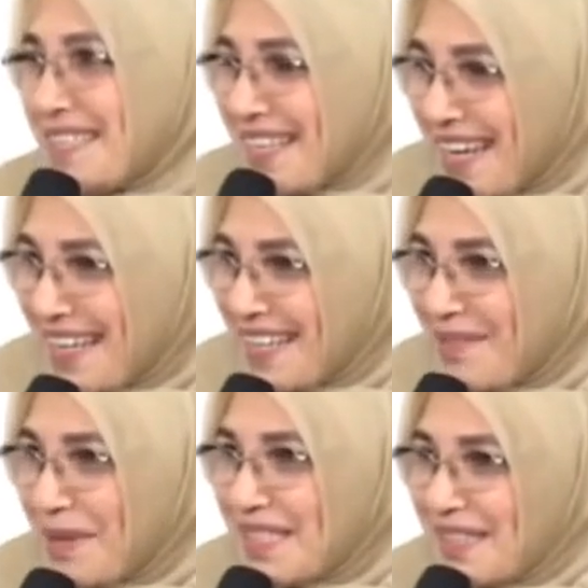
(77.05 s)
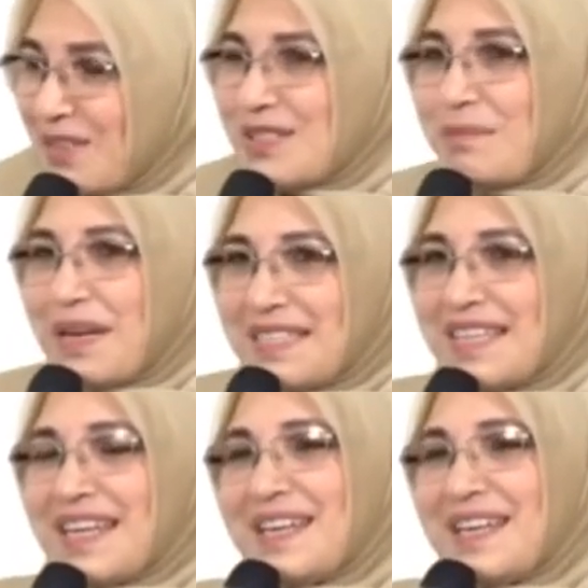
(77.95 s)
Sekarang ini masih terus
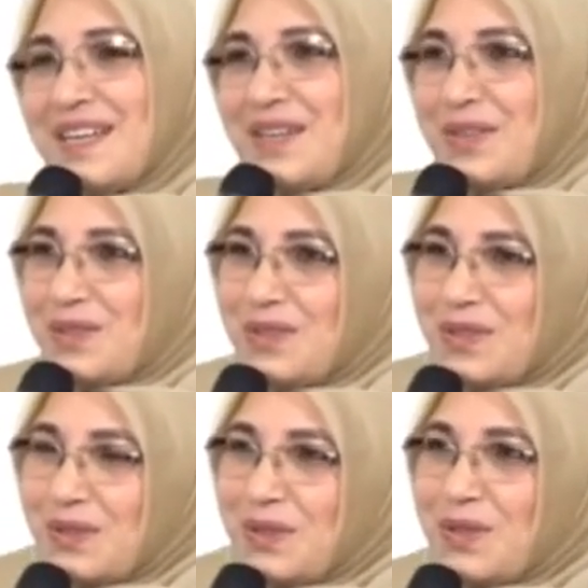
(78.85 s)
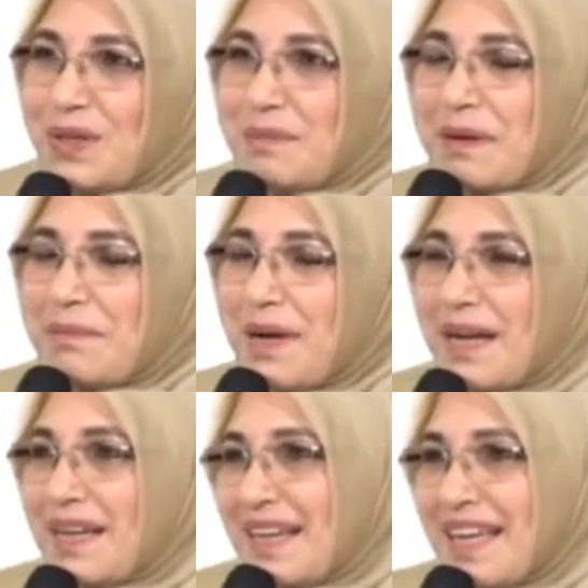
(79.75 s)
belajar untuk
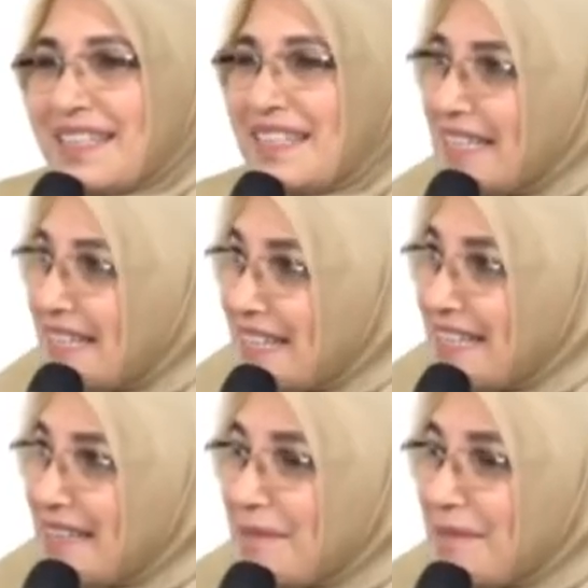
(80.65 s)
mengembangkan diri,